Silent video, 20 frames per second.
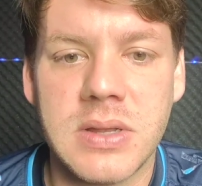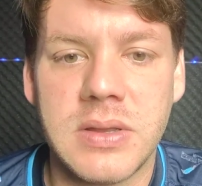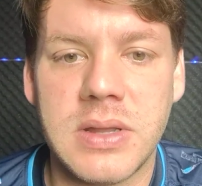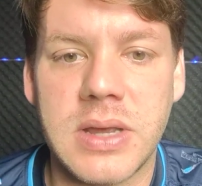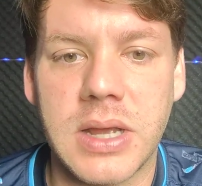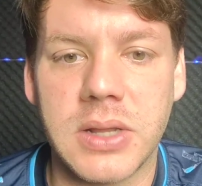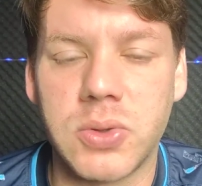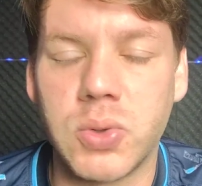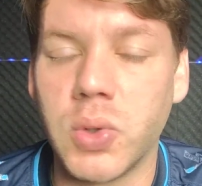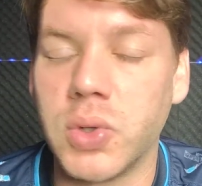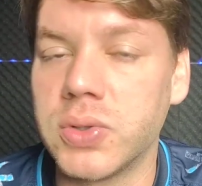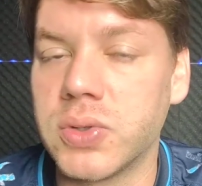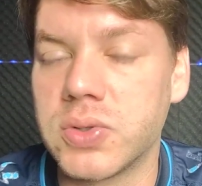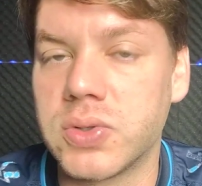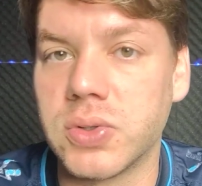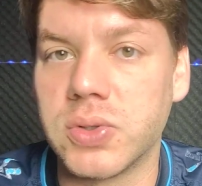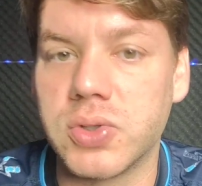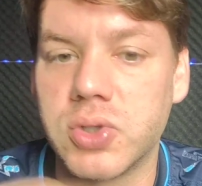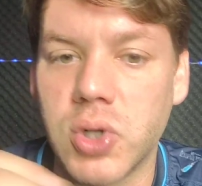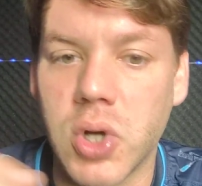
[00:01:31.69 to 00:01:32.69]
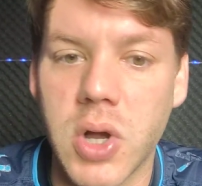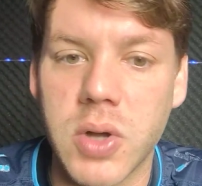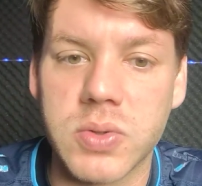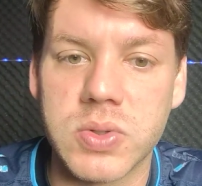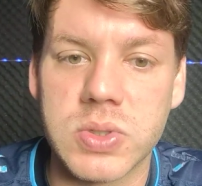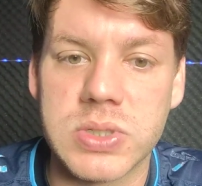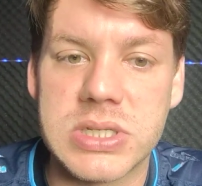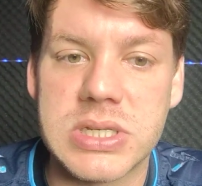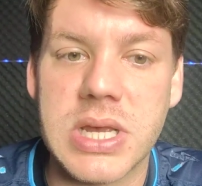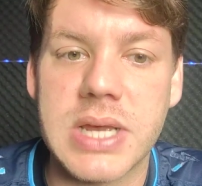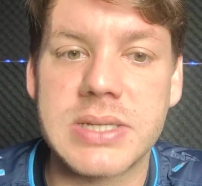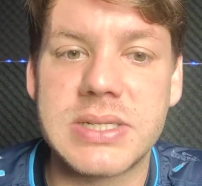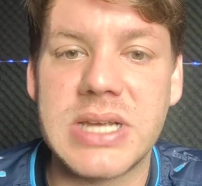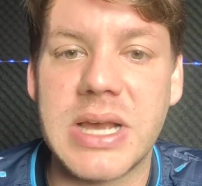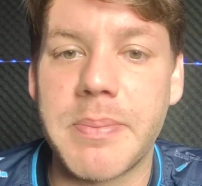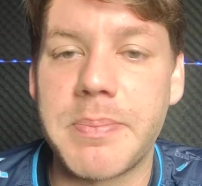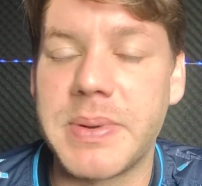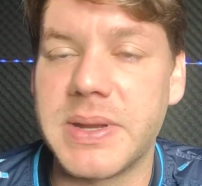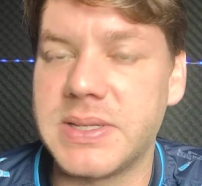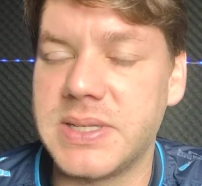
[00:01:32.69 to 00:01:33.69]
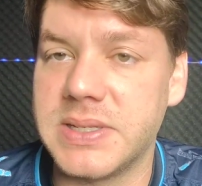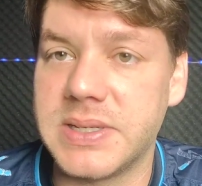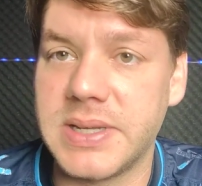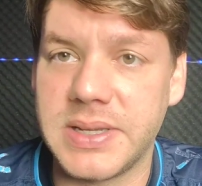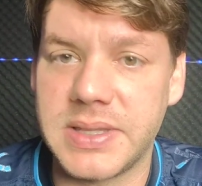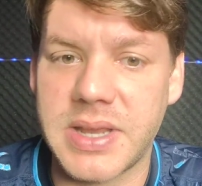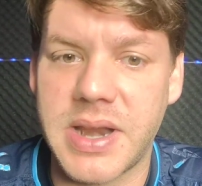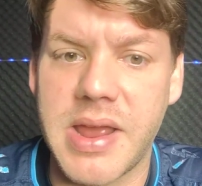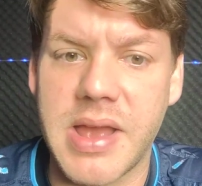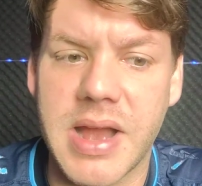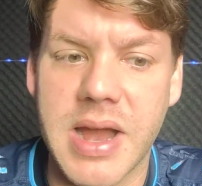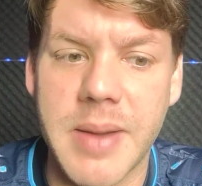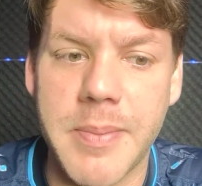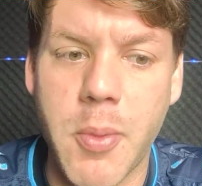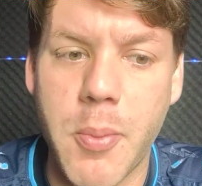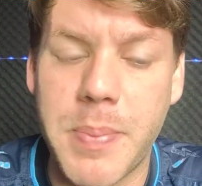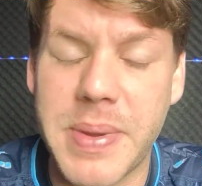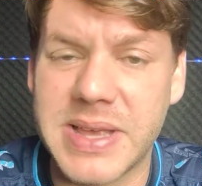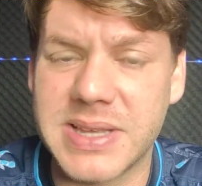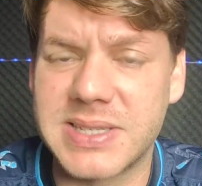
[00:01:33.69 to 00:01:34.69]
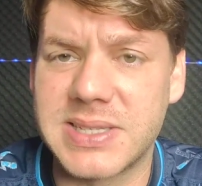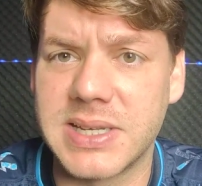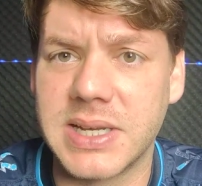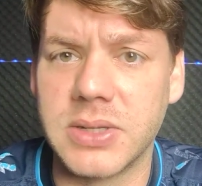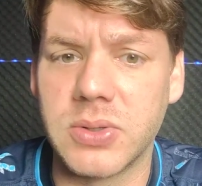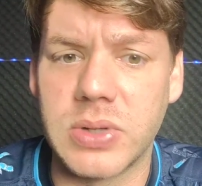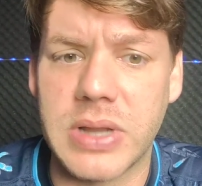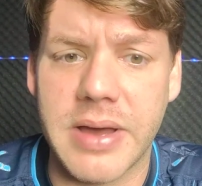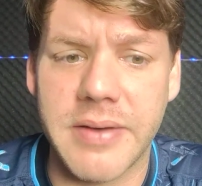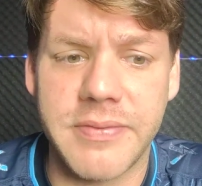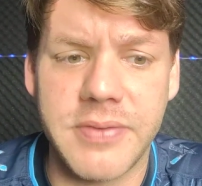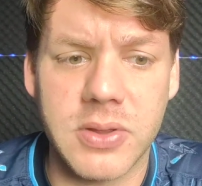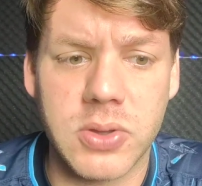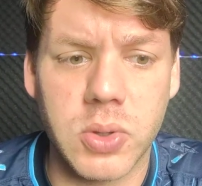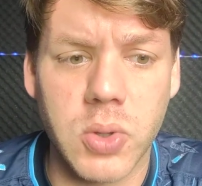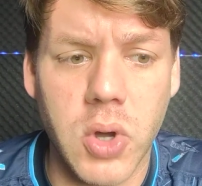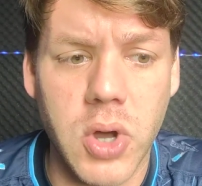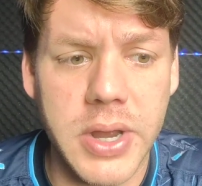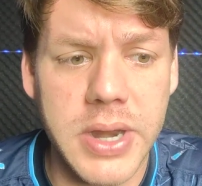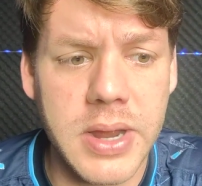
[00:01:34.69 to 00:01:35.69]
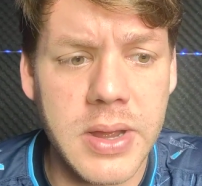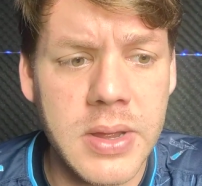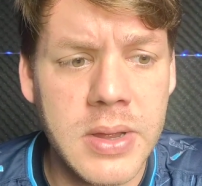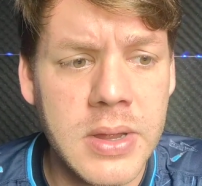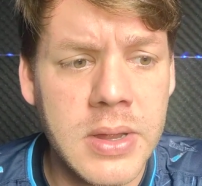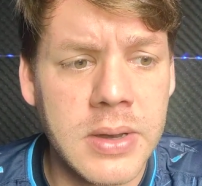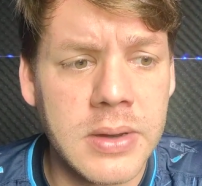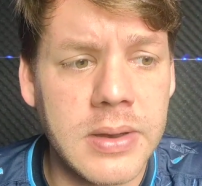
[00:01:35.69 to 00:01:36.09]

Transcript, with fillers: Né? Todos os jogos, o CSA precisa entrar em campo pensando na vitória.